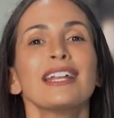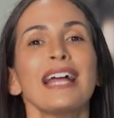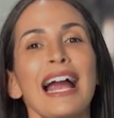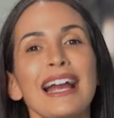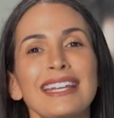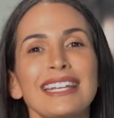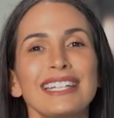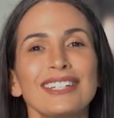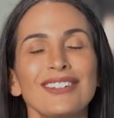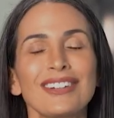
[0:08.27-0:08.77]

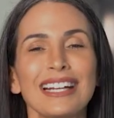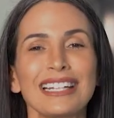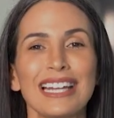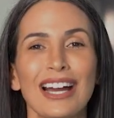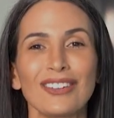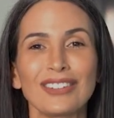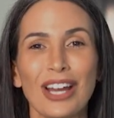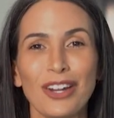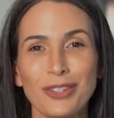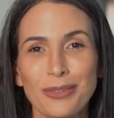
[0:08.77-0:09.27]
aqui no
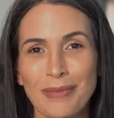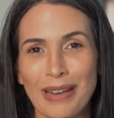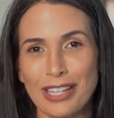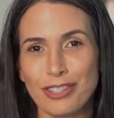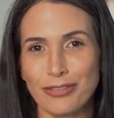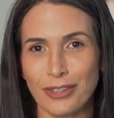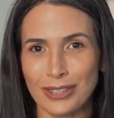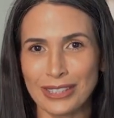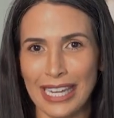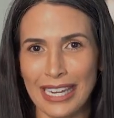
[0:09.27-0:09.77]
canal da
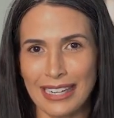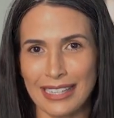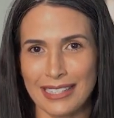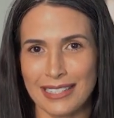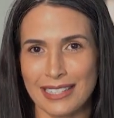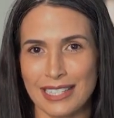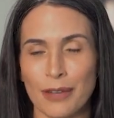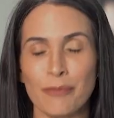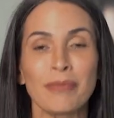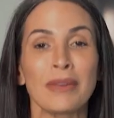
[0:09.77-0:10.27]
Unimed
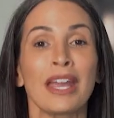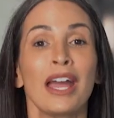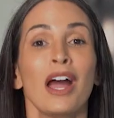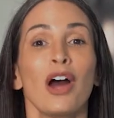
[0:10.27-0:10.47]
Fortaleza.